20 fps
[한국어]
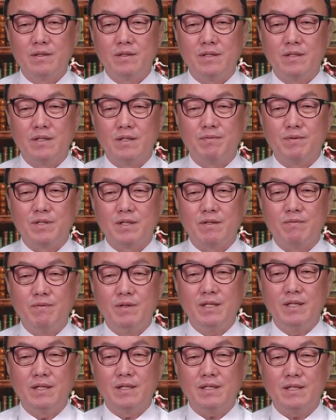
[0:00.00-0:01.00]
지금처럼
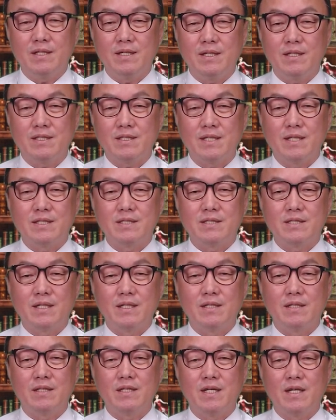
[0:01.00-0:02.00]
이렇게 잘
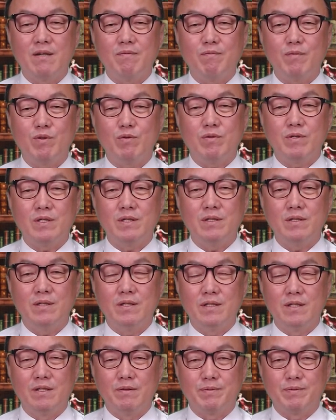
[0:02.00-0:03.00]
사는 대한민국은
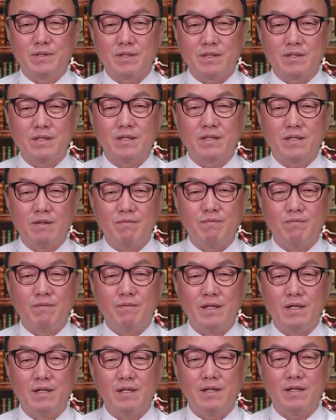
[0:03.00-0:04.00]
없었을
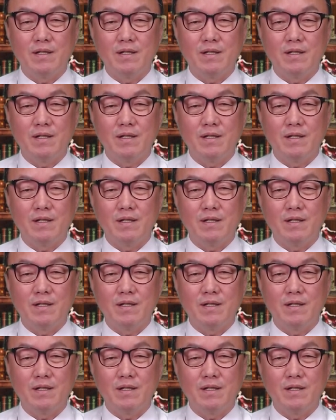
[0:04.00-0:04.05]
겁니다.